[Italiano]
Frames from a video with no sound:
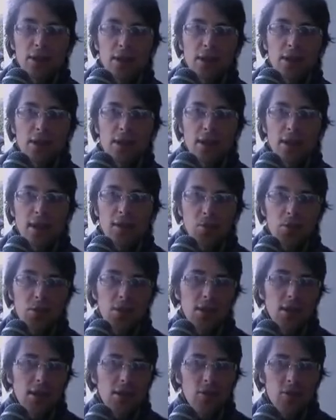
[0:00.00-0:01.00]
che la
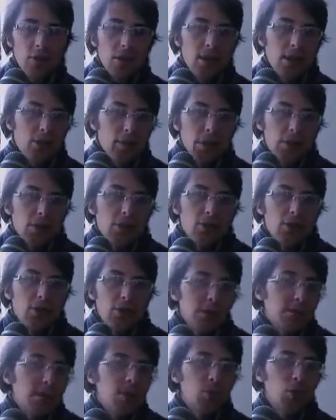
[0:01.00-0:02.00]
musica come le
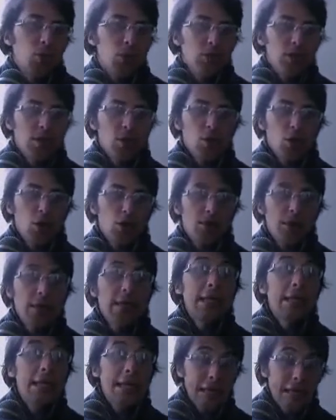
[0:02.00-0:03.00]
persone si sposta, muove
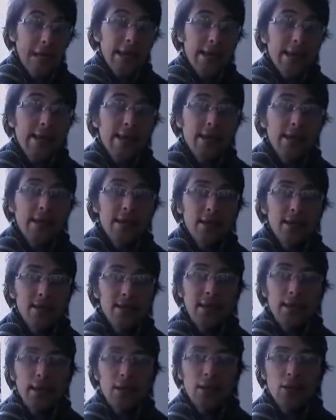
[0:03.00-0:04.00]
e
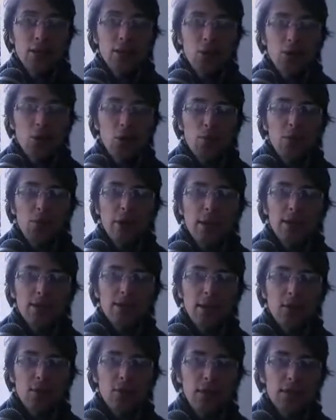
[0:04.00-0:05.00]
si arricchisce proprio
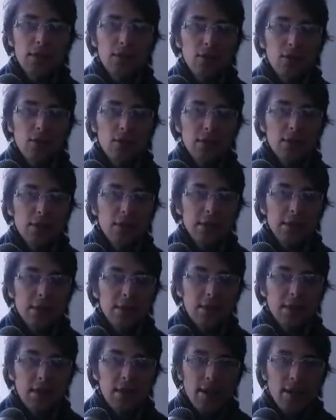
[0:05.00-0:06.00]
grazie a questo.
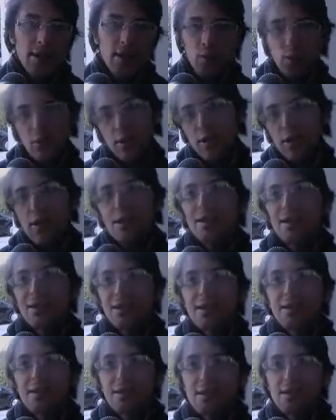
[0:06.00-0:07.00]
E quindi
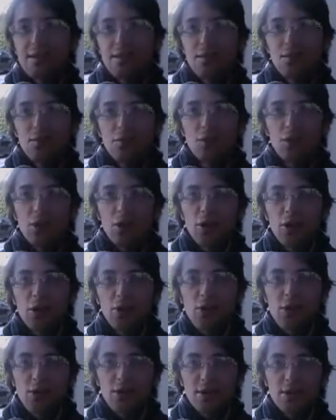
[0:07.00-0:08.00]
un pochino
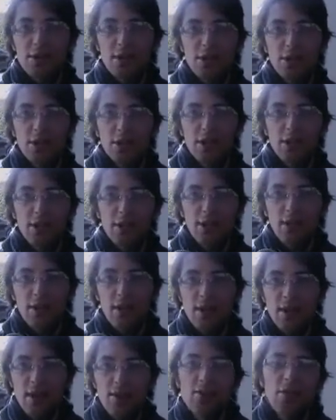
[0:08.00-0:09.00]
qualcosa del genere.
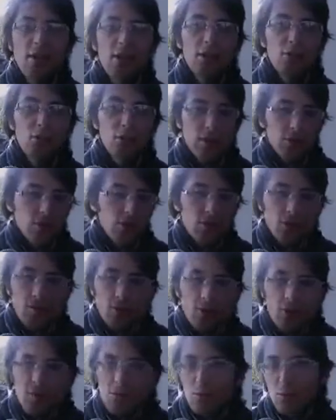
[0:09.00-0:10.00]
Le chiavi di lettura sono
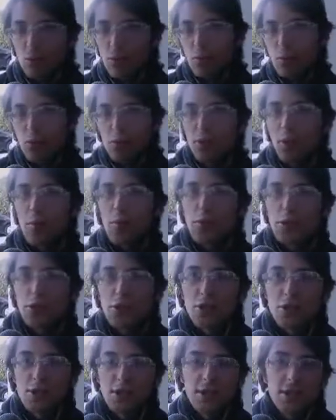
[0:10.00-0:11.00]
poi
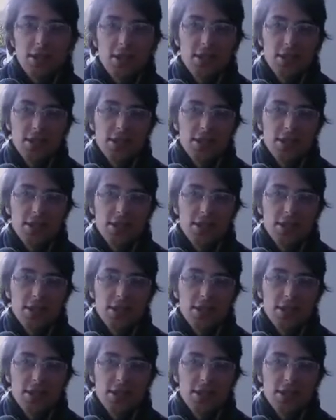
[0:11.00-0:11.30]
molteplici.